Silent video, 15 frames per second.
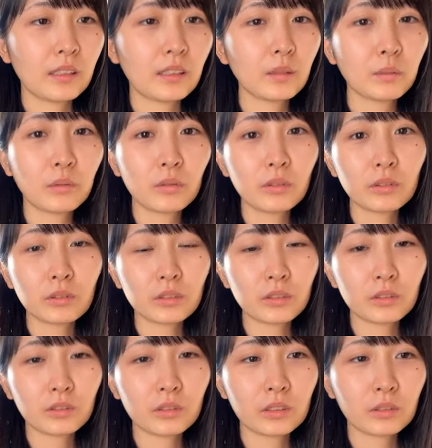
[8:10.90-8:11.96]
でも本
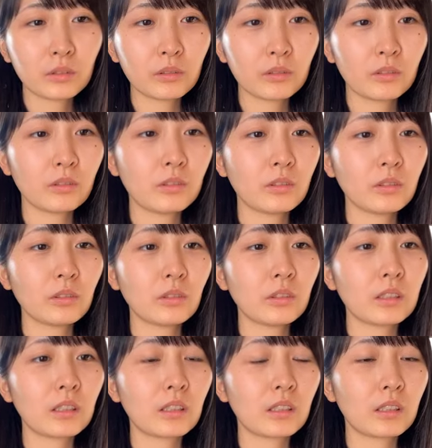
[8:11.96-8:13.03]
当日本語上手
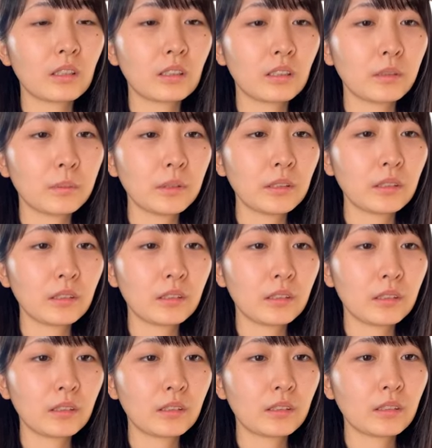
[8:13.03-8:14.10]
だからさまちゃり